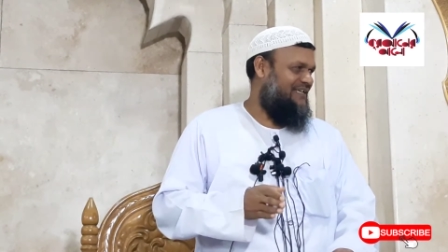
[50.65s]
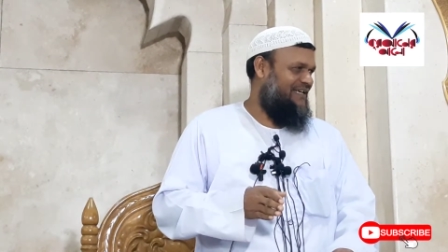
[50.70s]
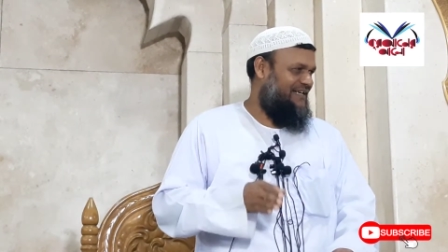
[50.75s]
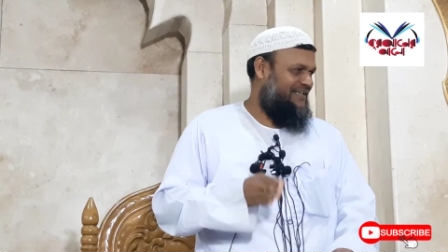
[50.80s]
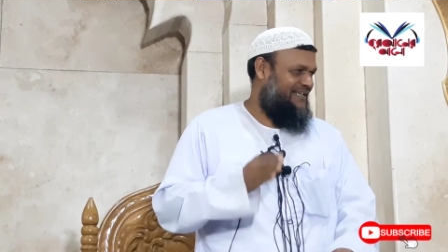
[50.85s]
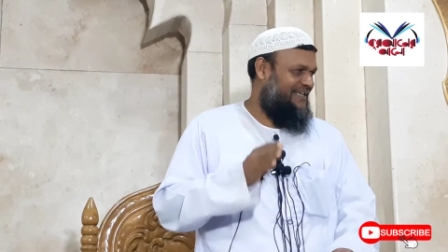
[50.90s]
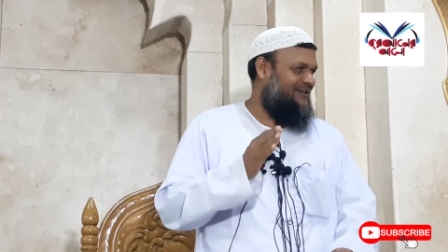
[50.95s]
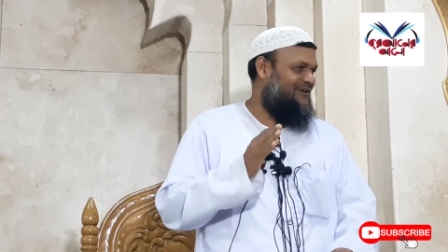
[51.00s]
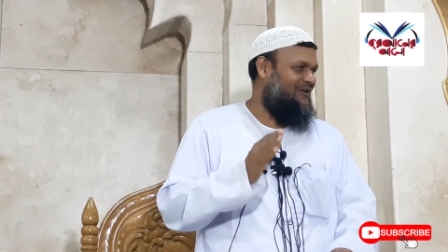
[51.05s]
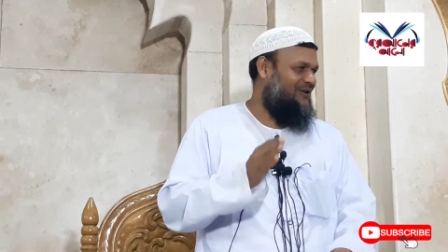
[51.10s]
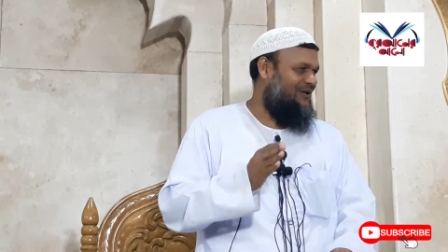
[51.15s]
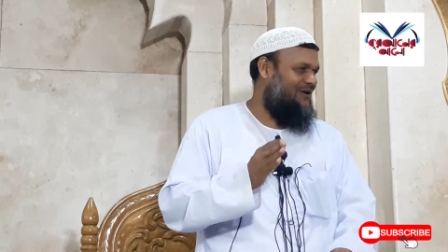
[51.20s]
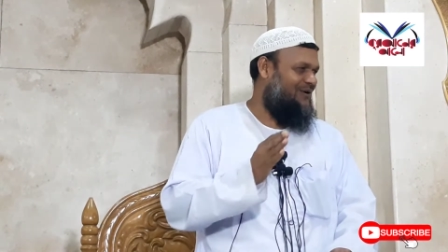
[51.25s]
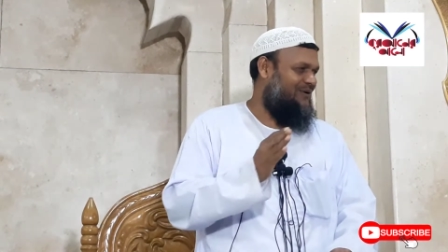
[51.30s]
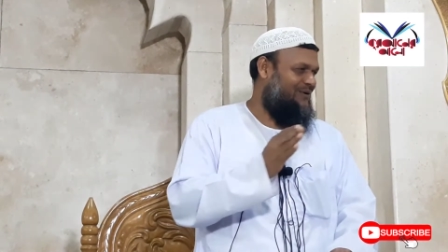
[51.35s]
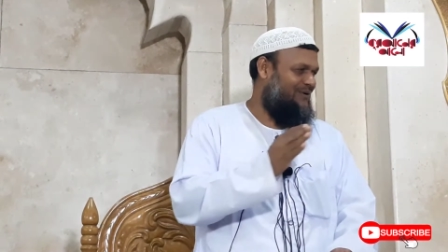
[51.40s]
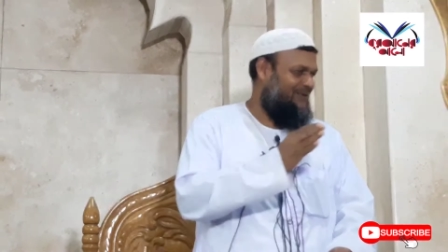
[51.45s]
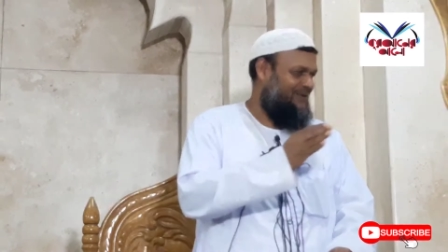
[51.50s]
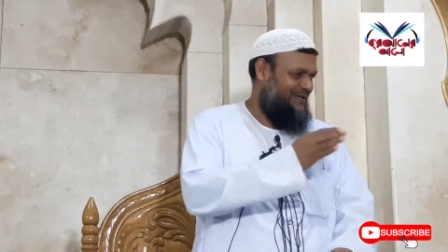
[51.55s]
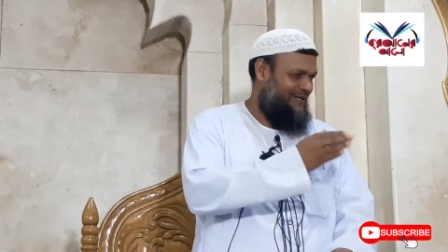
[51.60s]
এটাই হলো
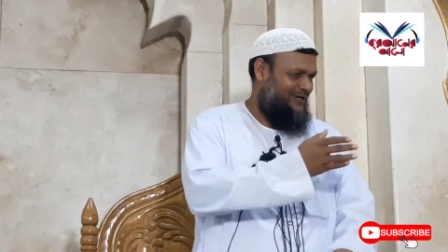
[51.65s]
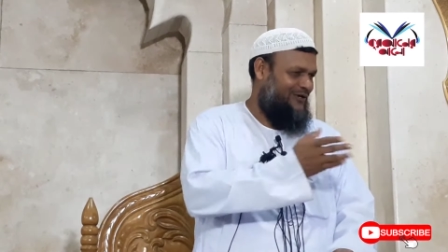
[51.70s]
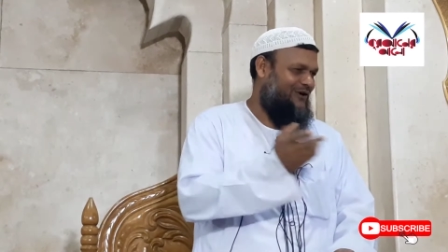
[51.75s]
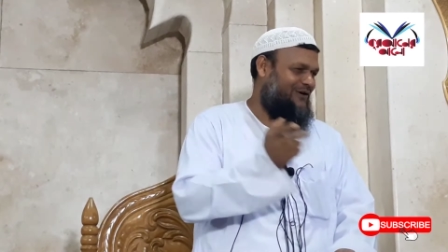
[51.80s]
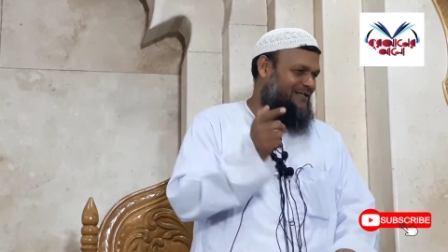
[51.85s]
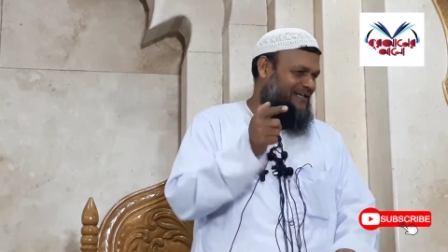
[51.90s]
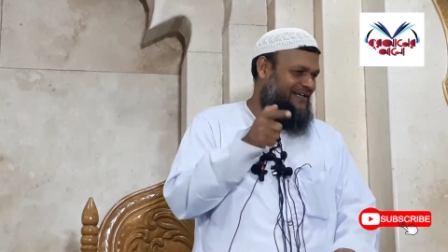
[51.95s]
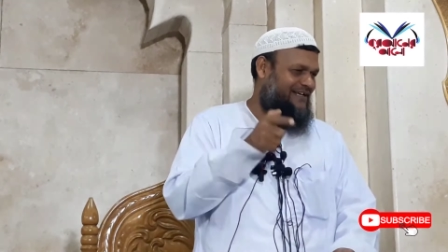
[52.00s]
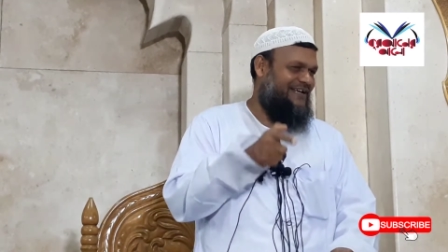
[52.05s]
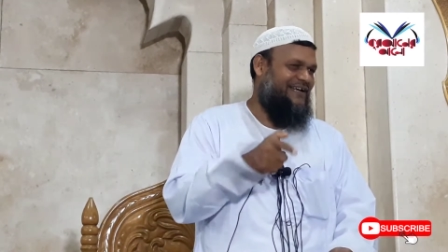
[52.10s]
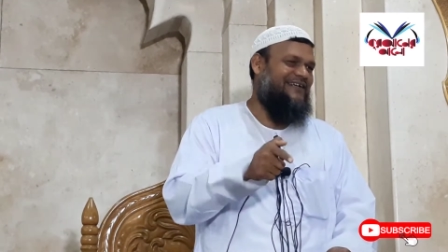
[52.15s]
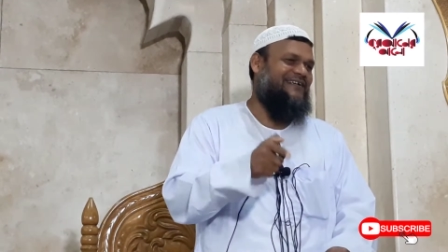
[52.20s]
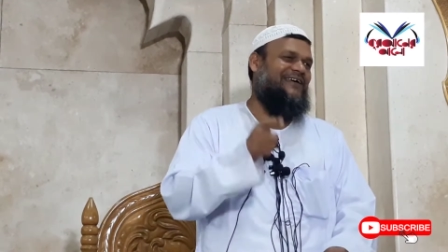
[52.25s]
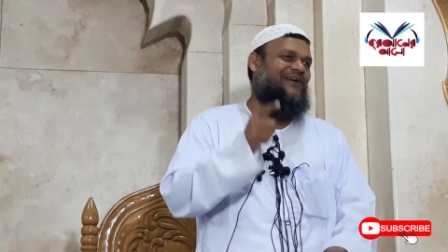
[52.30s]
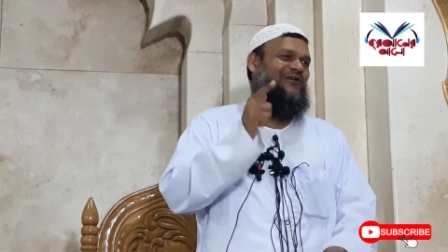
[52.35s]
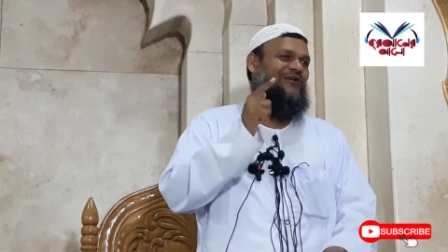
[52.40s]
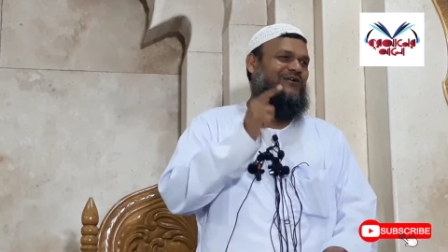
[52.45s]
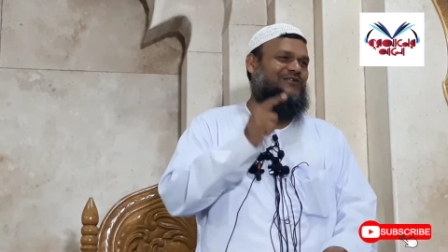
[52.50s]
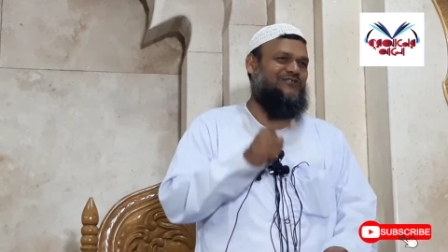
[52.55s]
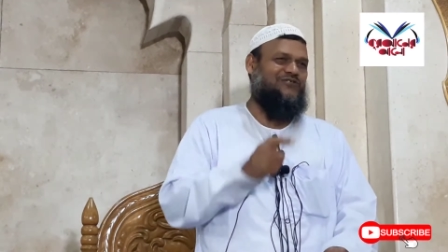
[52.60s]
এই লটারি এটাই
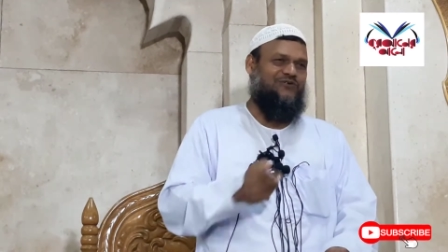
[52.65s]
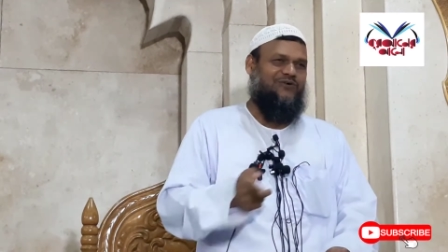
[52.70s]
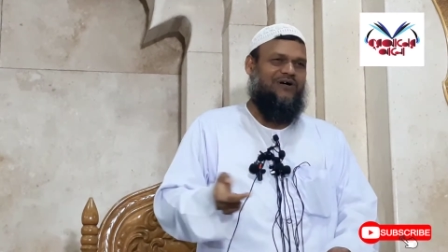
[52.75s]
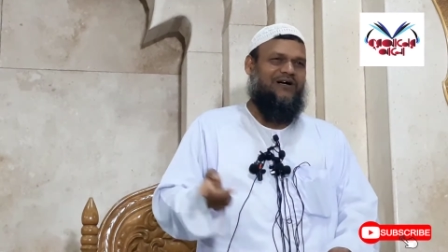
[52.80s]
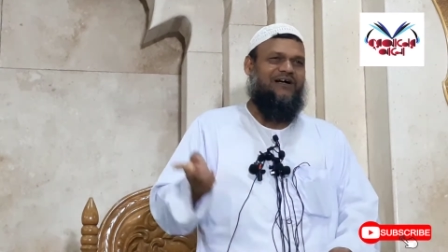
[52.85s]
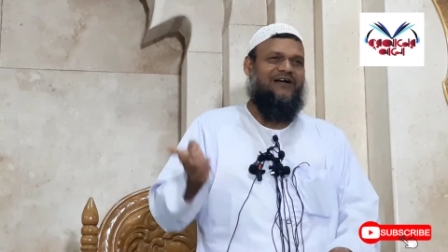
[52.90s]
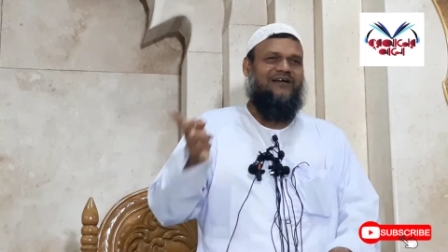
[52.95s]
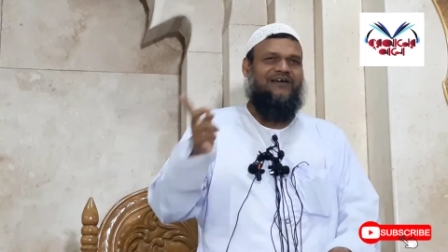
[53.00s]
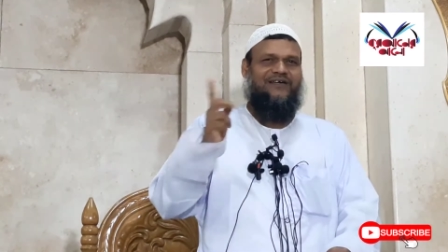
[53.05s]
হলো জুয়া